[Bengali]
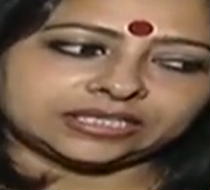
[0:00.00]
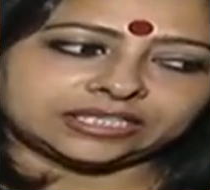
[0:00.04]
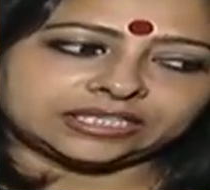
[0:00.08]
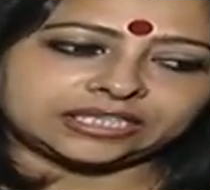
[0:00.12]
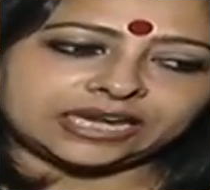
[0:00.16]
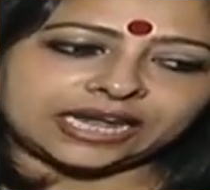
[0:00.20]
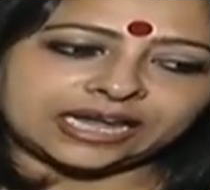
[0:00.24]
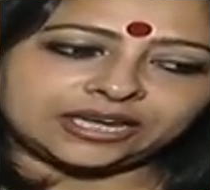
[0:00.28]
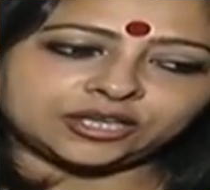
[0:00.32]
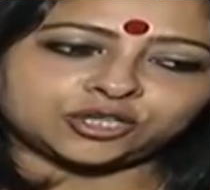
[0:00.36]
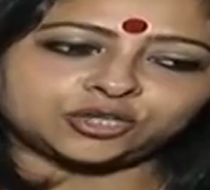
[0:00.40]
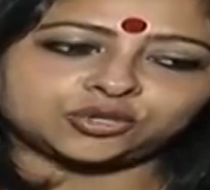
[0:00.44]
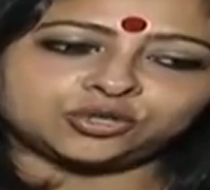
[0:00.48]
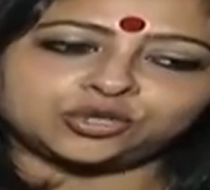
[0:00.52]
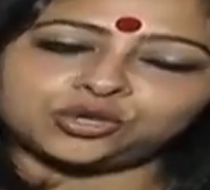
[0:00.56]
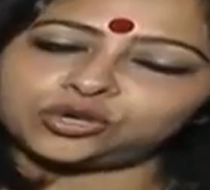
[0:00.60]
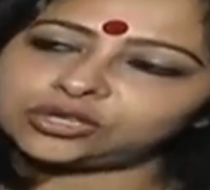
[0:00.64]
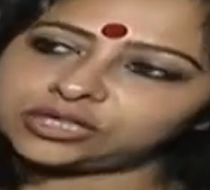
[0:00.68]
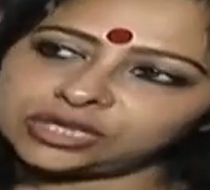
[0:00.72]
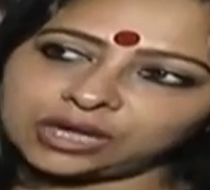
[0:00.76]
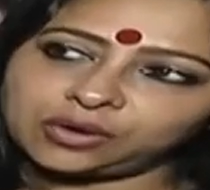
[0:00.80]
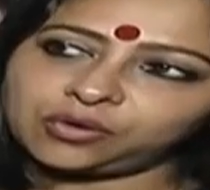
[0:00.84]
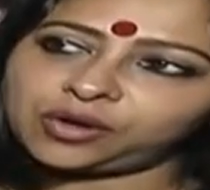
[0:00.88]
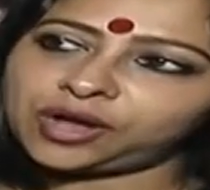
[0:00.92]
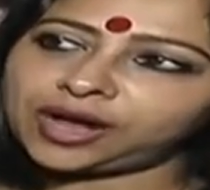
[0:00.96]
সেই
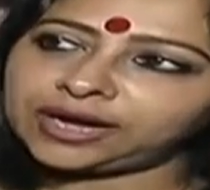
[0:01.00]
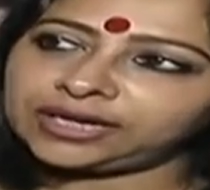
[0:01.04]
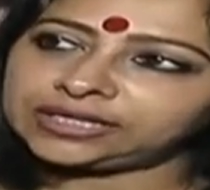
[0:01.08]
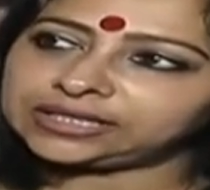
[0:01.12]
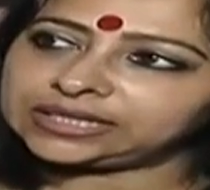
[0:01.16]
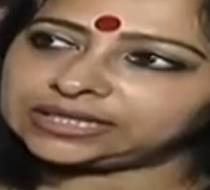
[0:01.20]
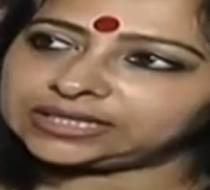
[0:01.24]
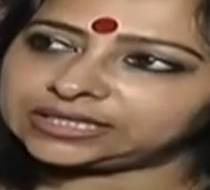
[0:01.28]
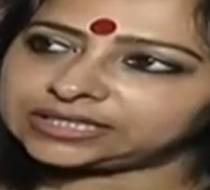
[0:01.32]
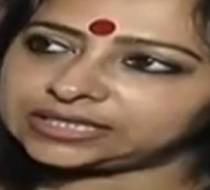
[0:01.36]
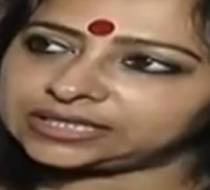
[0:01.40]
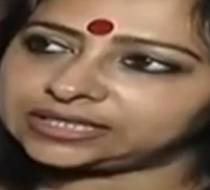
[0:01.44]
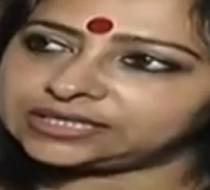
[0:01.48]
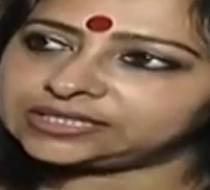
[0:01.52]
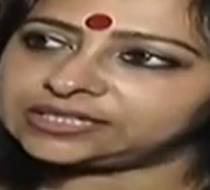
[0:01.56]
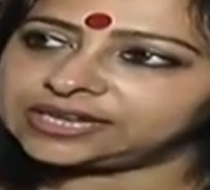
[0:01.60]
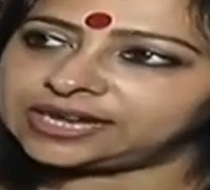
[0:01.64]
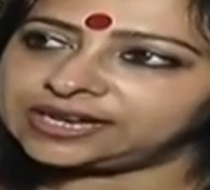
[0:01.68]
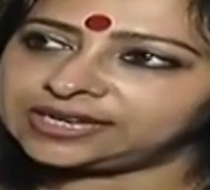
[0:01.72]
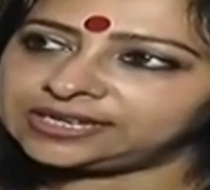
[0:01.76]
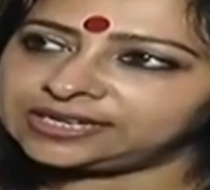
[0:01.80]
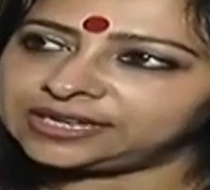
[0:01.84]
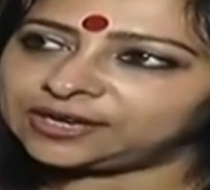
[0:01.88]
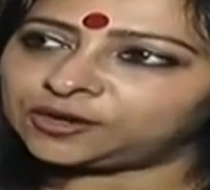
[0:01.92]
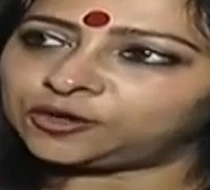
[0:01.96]
সুযোগটাও হয়নি তাদের সাথে
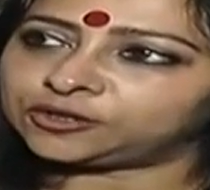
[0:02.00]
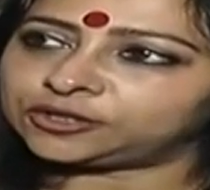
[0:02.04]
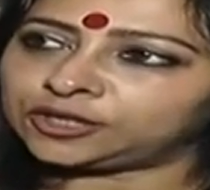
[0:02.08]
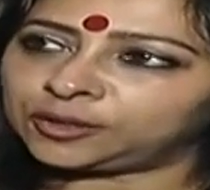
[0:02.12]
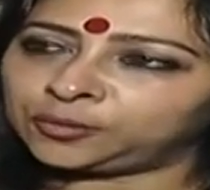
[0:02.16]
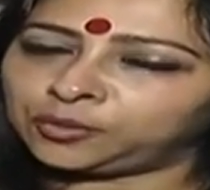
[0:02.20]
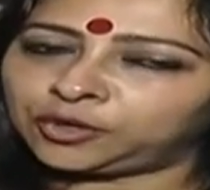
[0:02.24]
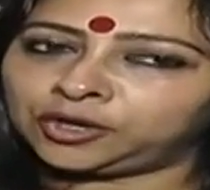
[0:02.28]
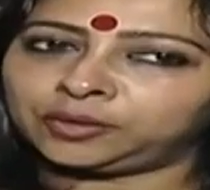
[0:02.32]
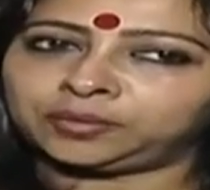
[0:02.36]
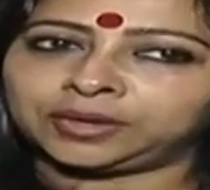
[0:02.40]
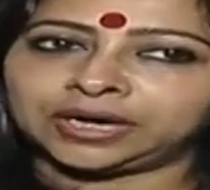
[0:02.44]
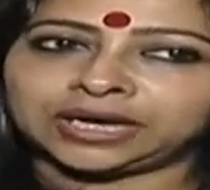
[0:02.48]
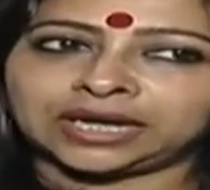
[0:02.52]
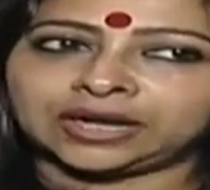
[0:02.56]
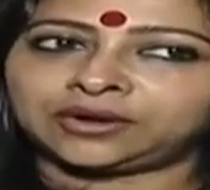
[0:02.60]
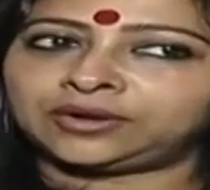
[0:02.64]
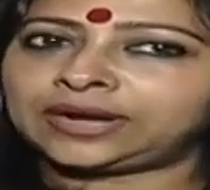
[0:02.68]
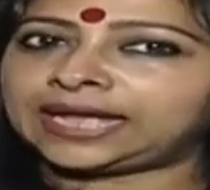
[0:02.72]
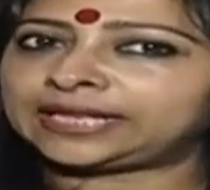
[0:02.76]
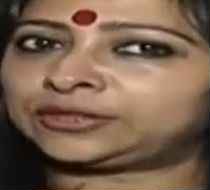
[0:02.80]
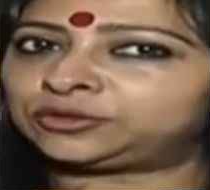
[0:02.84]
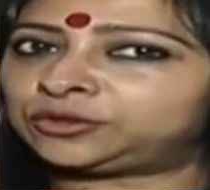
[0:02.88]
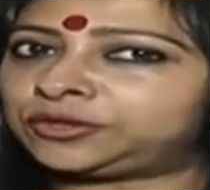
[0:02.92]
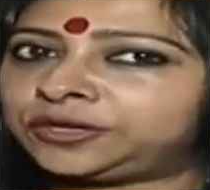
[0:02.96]
সেই নিয়ে কথা বলবার কারণ
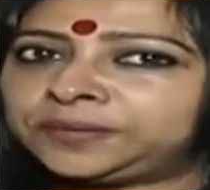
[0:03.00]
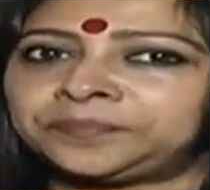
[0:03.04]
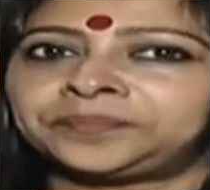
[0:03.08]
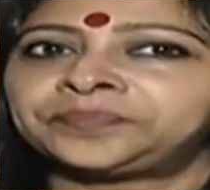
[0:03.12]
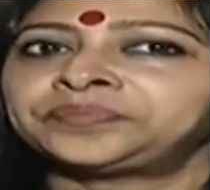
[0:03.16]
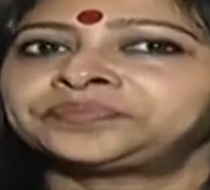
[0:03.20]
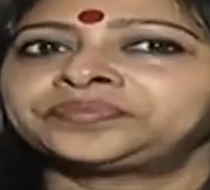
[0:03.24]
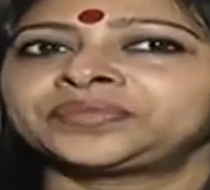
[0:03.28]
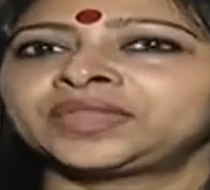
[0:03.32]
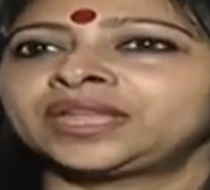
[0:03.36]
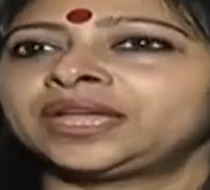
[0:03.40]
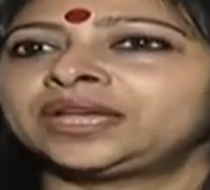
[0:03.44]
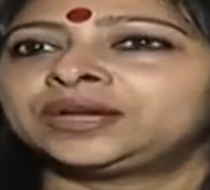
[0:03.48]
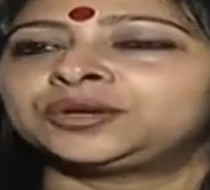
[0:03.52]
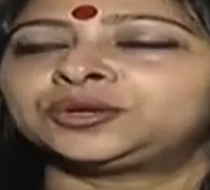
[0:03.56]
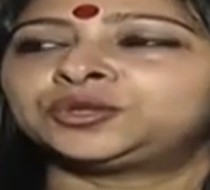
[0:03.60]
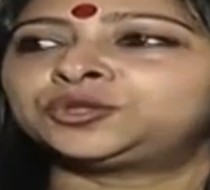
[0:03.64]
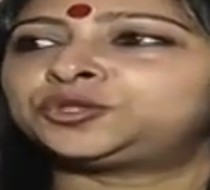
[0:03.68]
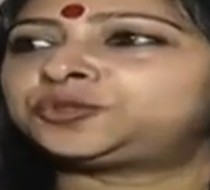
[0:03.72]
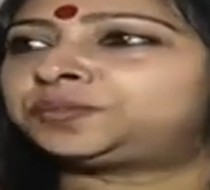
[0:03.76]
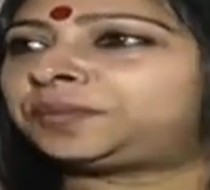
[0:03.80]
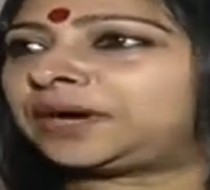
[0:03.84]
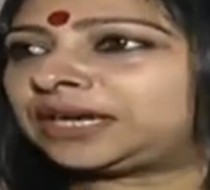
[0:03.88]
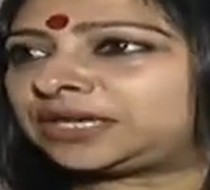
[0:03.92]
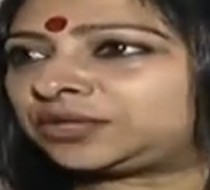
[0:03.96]
এতই
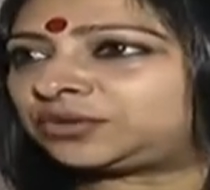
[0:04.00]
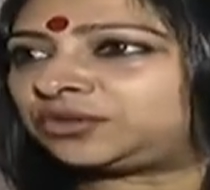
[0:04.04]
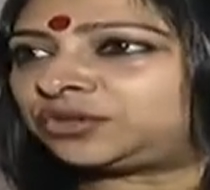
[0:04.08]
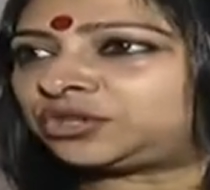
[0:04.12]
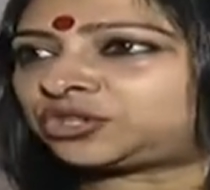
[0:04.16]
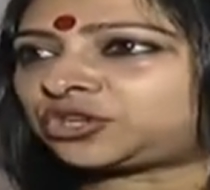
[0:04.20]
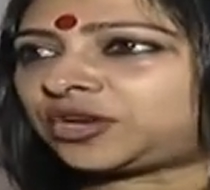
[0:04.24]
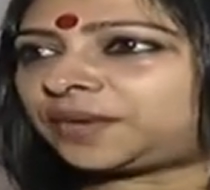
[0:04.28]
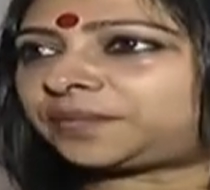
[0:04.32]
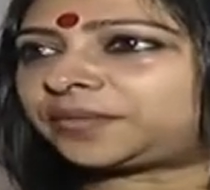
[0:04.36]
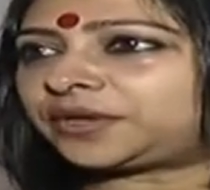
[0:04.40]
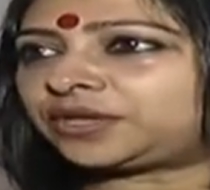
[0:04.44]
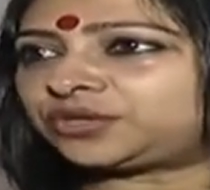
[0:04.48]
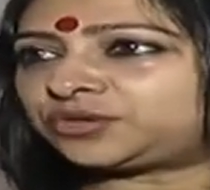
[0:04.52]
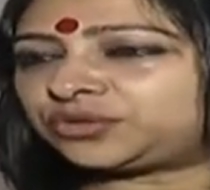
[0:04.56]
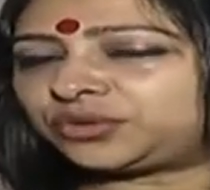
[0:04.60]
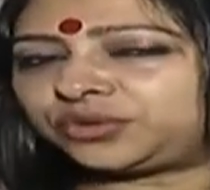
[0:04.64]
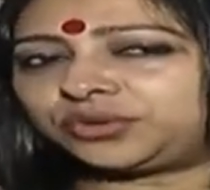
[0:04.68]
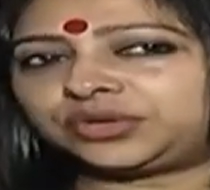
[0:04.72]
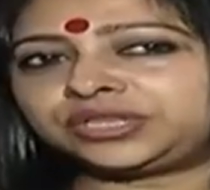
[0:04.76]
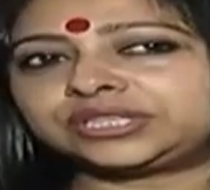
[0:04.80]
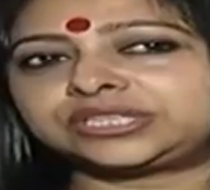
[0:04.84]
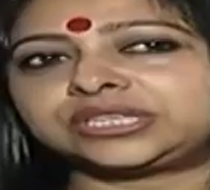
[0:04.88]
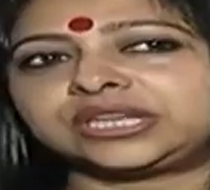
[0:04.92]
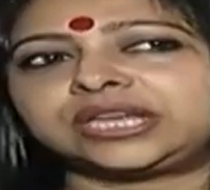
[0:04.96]
ফুটপাট করে সব কিছু
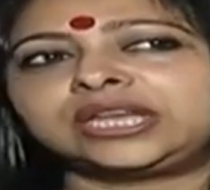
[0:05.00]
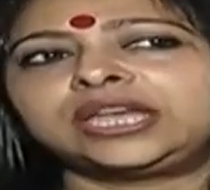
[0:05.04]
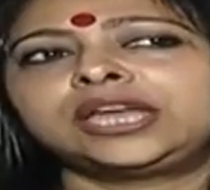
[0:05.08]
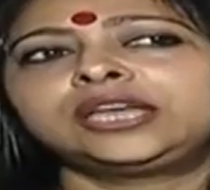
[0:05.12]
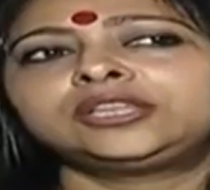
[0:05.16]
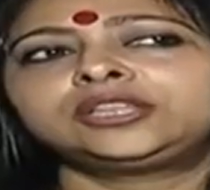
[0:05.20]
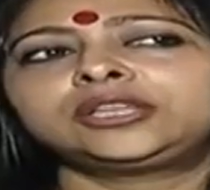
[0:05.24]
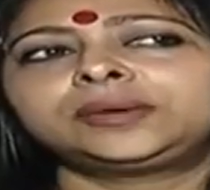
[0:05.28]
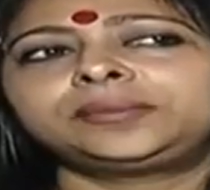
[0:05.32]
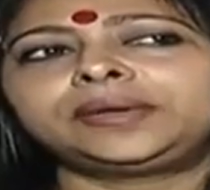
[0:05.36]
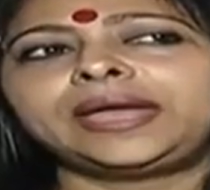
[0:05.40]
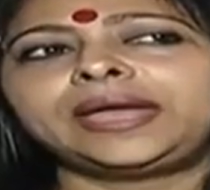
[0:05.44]
হয়েছে তবে